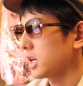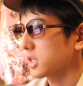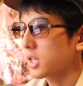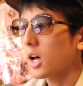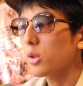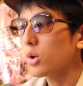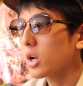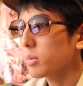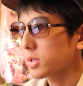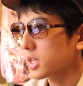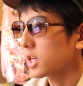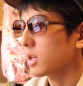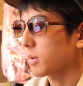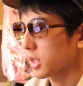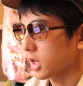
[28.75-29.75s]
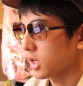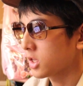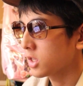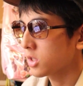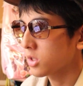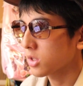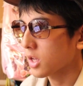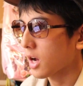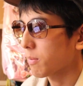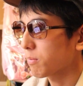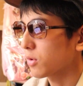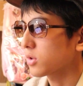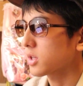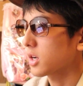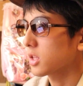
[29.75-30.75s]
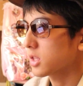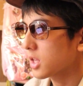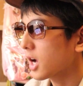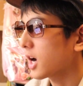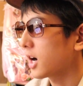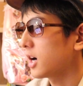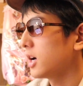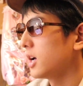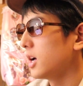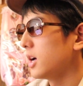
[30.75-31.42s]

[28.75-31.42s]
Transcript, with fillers: サードライブ埼玉で引き続き発表された、